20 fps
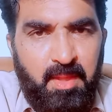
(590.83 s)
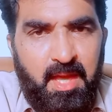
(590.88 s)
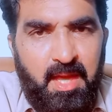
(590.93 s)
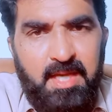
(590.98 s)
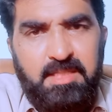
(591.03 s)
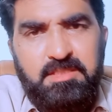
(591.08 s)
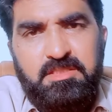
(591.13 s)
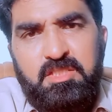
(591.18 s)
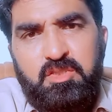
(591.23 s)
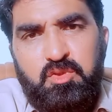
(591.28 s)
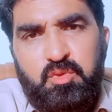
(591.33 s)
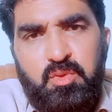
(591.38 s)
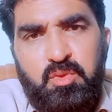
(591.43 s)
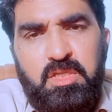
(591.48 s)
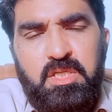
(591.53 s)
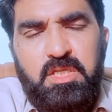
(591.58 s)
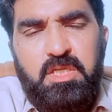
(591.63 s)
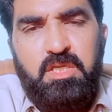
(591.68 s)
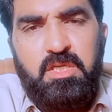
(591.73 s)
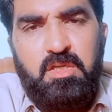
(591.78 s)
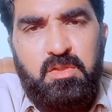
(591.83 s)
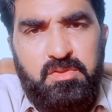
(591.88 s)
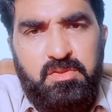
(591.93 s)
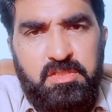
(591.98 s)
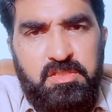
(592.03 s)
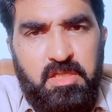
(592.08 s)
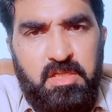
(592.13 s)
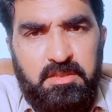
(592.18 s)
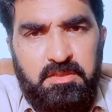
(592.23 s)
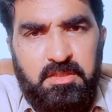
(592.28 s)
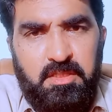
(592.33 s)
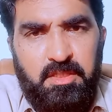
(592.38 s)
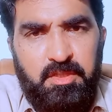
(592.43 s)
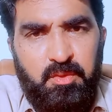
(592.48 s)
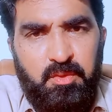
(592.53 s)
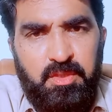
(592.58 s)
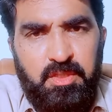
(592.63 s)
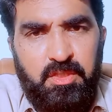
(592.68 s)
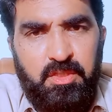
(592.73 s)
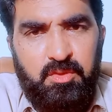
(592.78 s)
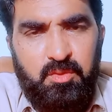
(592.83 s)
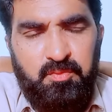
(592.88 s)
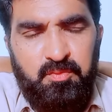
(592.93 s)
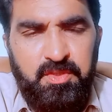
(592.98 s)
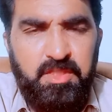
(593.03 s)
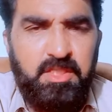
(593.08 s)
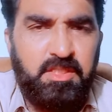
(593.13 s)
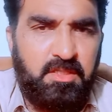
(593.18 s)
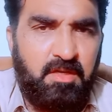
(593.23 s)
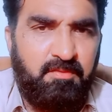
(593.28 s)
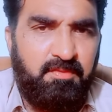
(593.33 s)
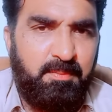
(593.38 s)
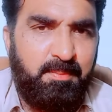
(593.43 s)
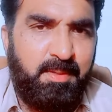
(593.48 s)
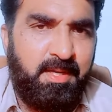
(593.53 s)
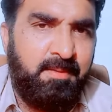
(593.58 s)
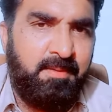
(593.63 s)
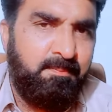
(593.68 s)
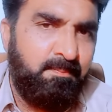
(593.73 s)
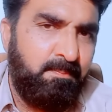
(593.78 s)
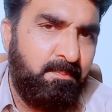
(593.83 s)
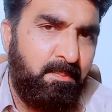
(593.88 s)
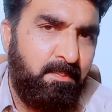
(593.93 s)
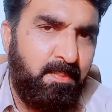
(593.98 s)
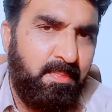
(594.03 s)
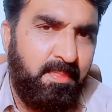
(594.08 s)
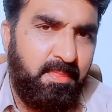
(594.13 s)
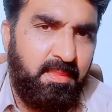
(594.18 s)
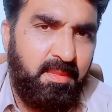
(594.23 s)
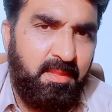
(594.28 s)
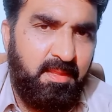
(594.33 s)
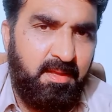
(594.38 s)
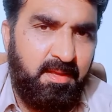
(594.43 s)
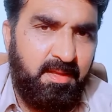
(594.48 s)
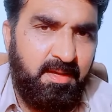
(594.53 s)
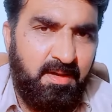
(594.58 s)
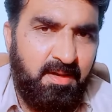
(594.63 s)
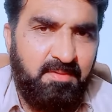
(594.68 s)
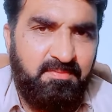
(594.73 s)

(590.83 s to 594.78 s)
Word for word: हादसा सुनने की और उसके साथ खड़े होने की तोफ़ी में अल्लाह